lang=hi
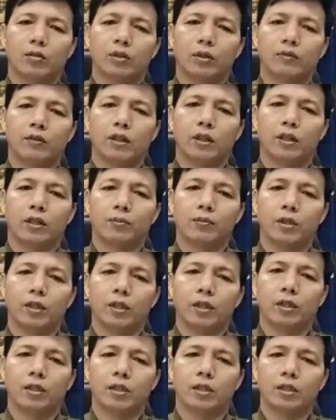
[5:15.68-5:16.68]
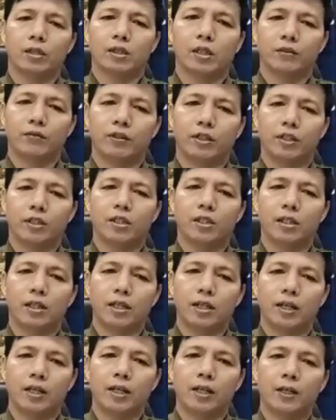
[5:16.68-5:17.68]
एक दो इवन हमने चाबियाँ
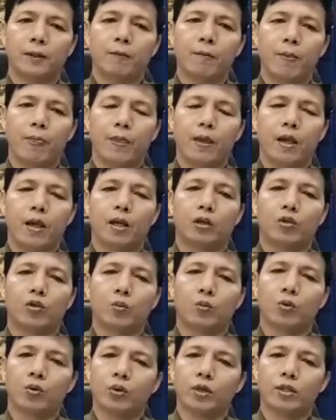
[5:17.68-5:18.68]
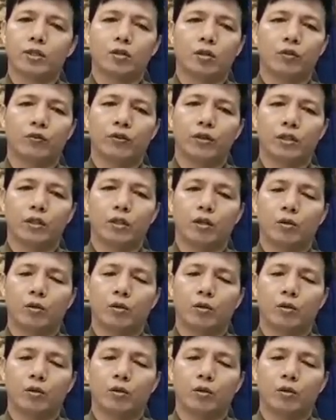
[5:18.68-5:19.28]
छीन लिए हैं एक टू तो फॉरेस्ट